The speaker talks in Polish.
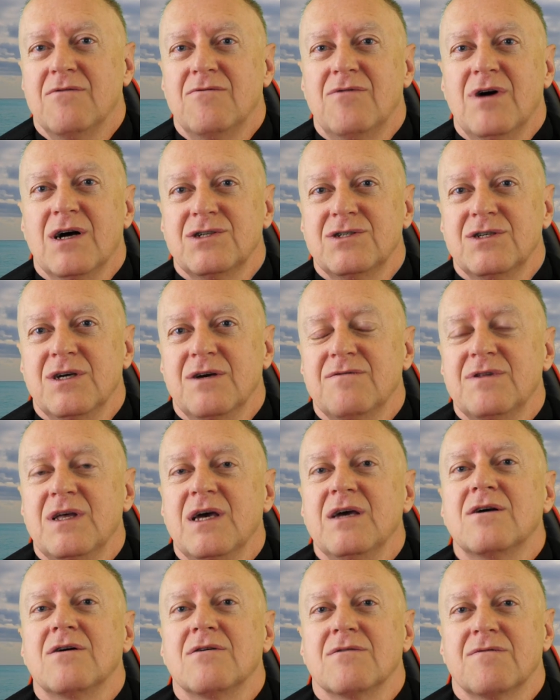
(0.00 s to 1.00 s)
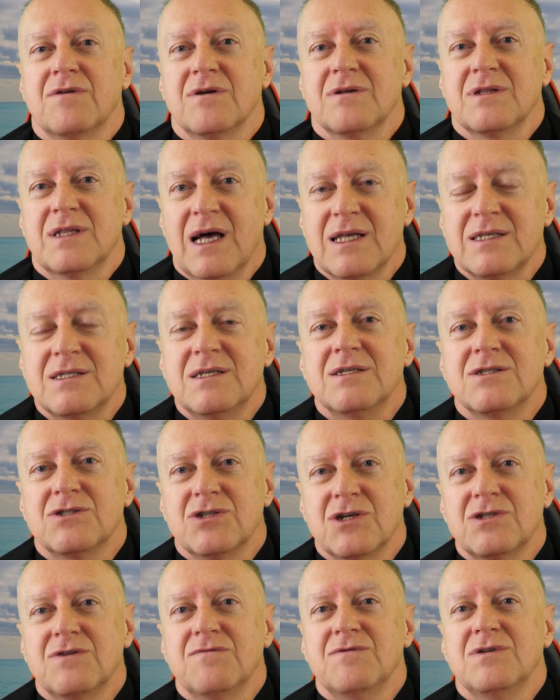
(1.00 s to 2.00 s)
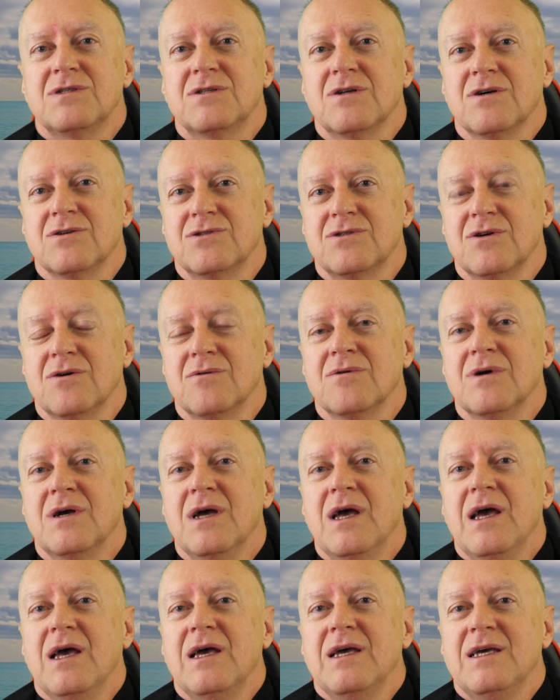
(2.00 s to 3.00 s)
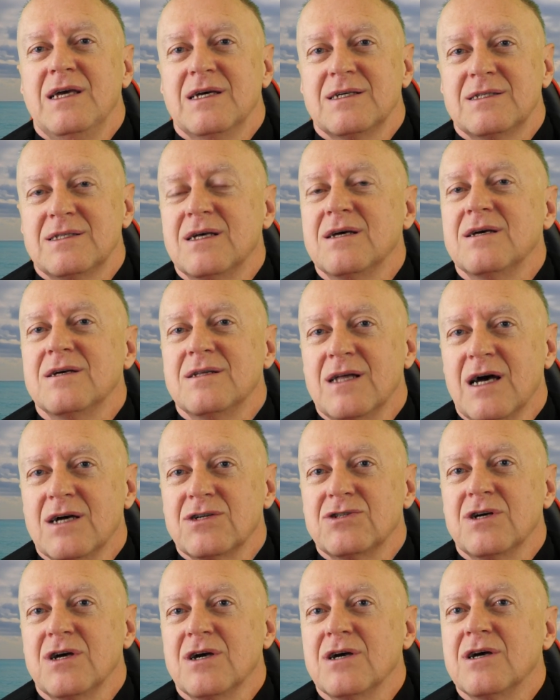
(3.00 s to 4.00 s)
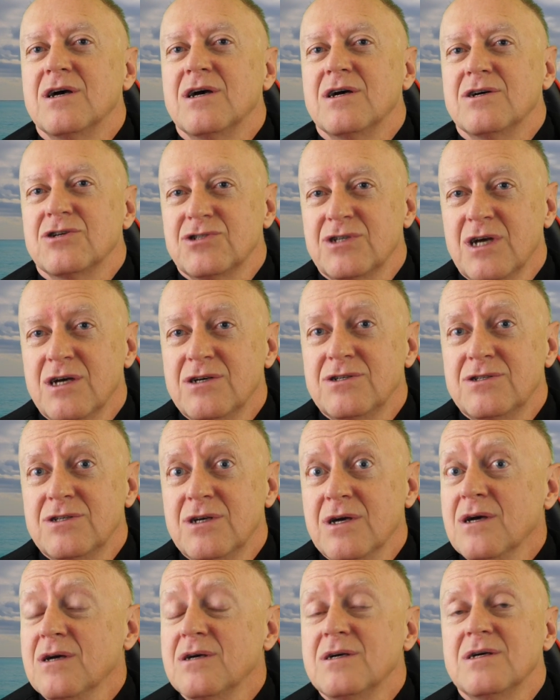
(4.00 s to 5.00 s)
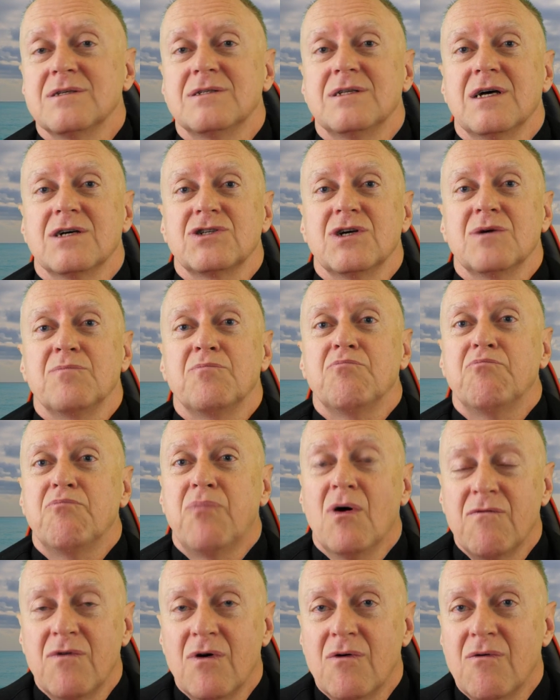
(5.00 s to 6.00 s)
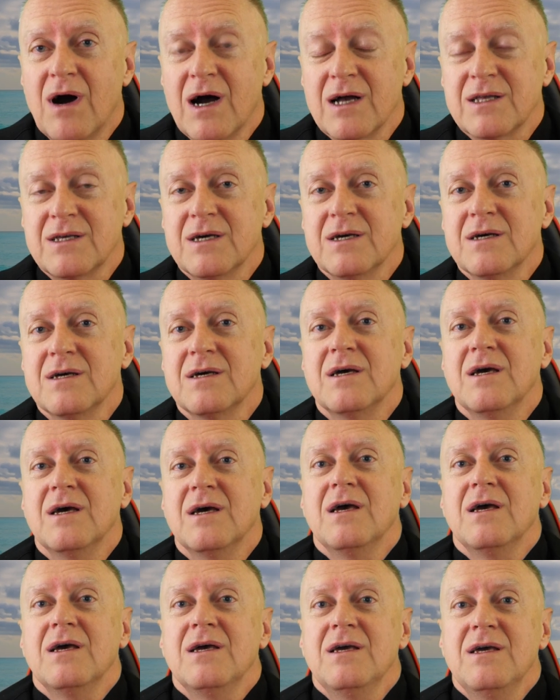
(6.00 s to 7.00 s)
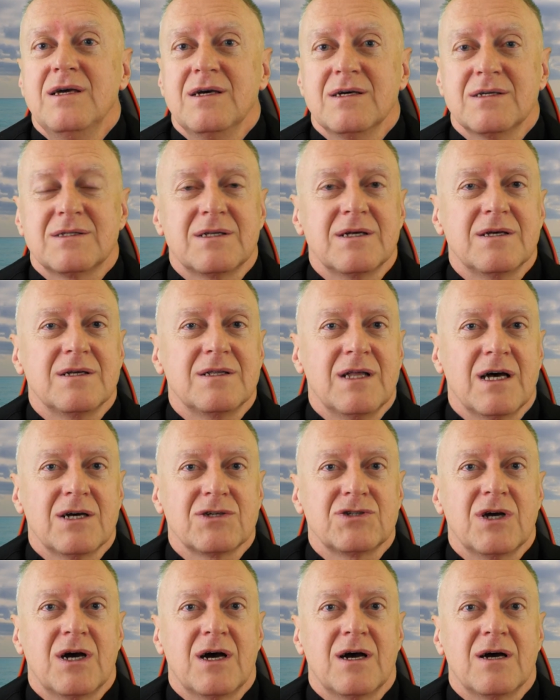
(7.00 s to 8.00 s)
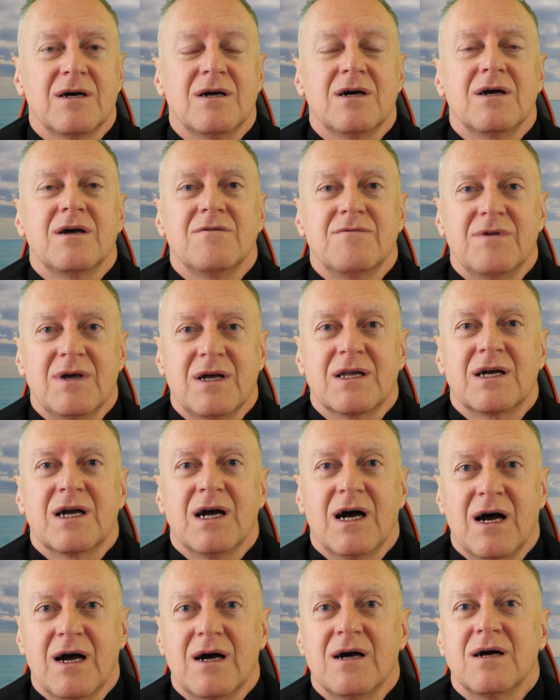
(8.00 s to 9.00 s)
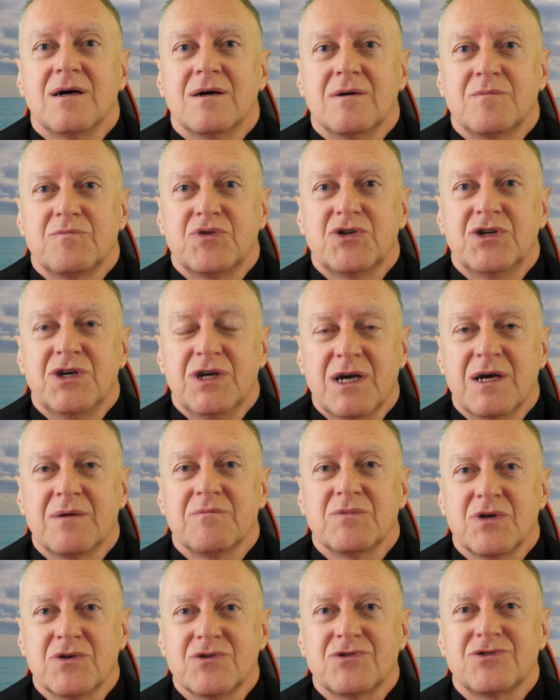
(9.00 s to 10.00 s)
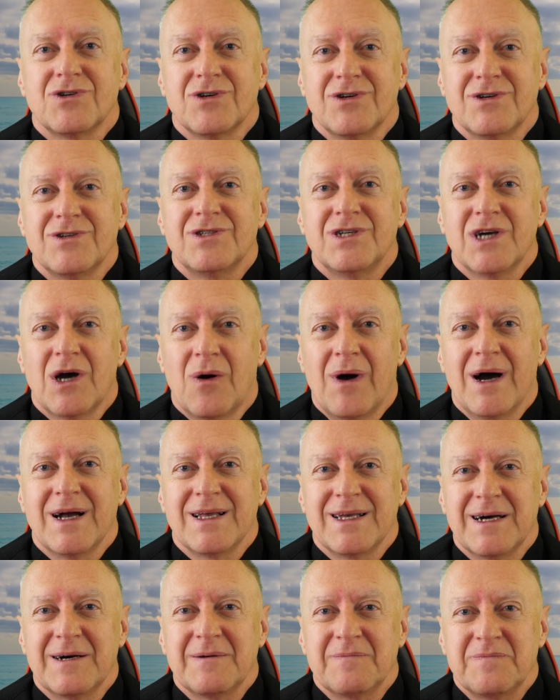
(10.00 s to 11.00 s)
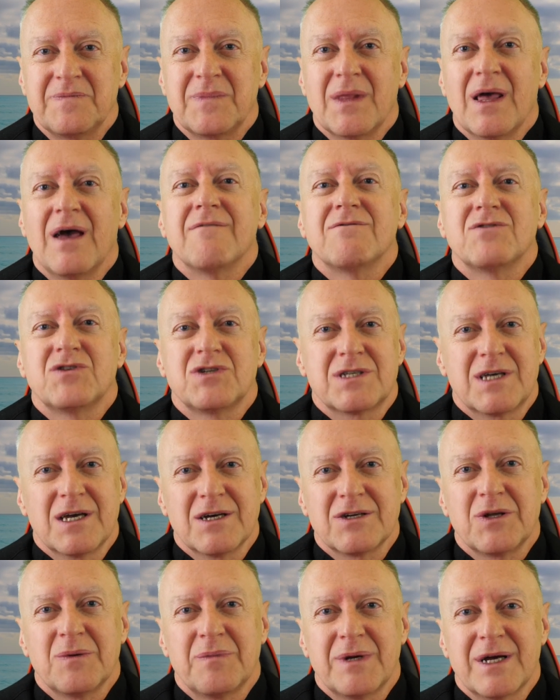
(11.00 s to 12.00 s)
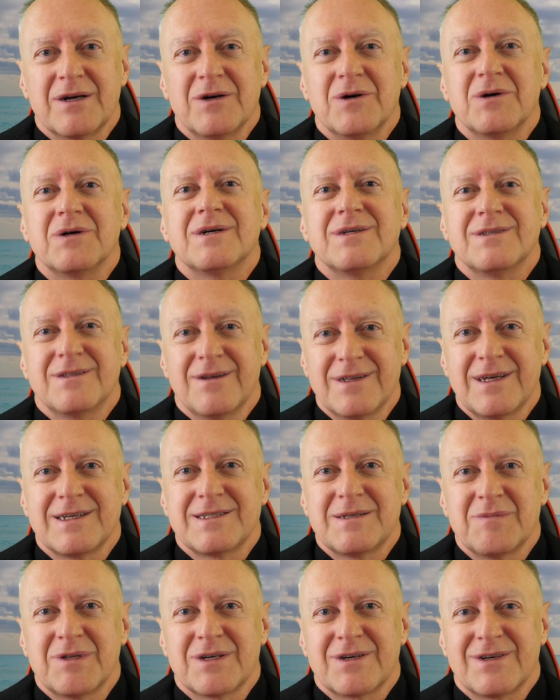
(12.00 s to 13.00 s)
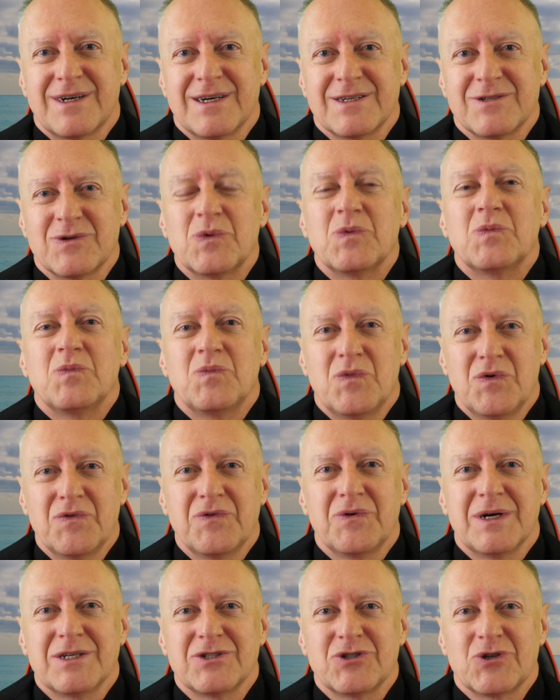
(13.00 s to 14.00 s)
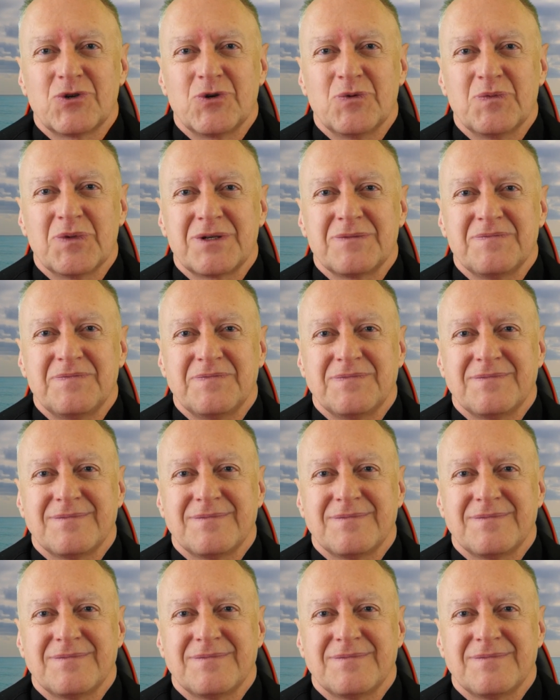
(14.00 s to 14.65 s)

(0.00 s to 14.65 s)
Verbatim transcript: Właśnie w tej konfrontacji z rzeczywistością jest nasze szczęście, jest nasze powołanie i jest nasza wielka przyjemność działania. Wszystkiego dobrego. Do następnego razu. Mówił Andrzej Kumar.